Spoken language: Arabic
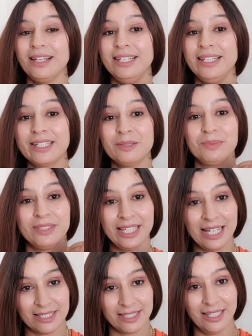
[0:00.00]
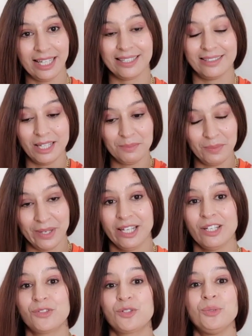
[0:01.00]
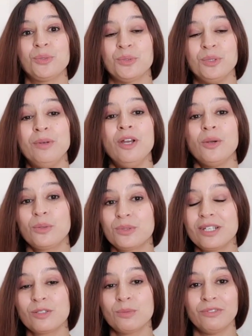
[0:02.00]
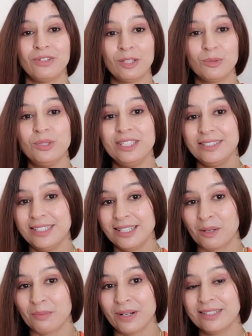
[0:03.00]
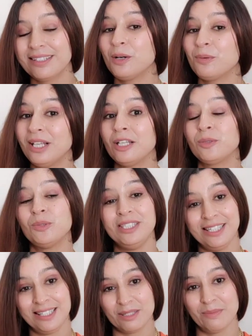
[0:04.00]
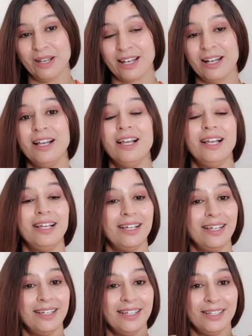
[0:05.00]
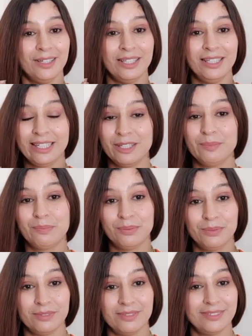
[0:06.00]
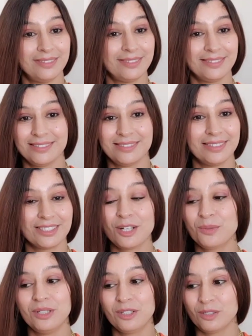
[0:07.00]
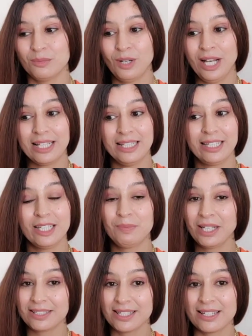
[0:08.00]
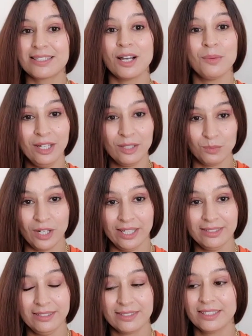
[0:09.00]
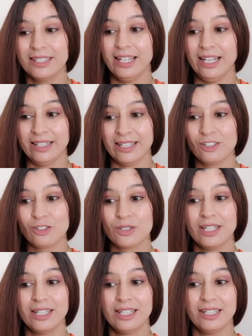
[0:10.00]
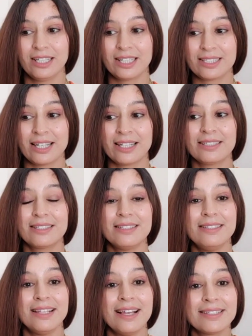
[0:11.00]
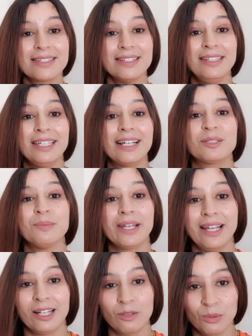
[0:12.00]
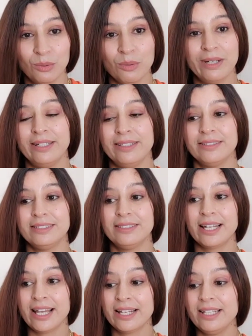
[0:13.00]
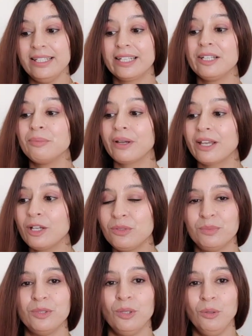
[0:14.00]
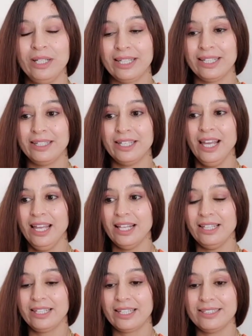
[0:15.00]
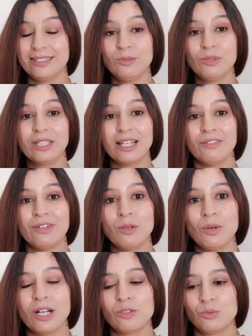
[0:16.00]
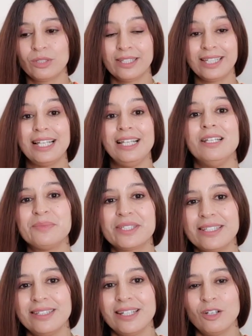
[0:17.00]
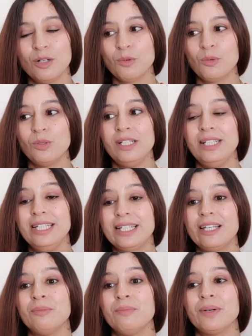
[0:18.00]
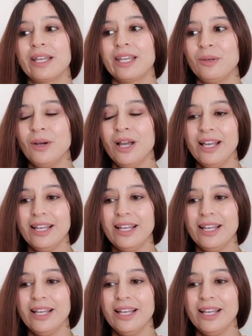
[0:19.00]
ليكيب ديالتي اللي خدامه معايا في شوروم سوا في لاتولي ديال الرباط اولا لاتولي ديال سماره ليكيب شنو نقول لكم واحد ليكيب اللي اختاريتها واحد بواحد علاش اختاريت الناس اللي كتبغي هاد لو دومين الدراري اللي كيبغيو يبدعوا اللي كي اللي كيزيدوا ديك لا فالور اجوتي ديك اللمسه ديالهم واللي كيبغيو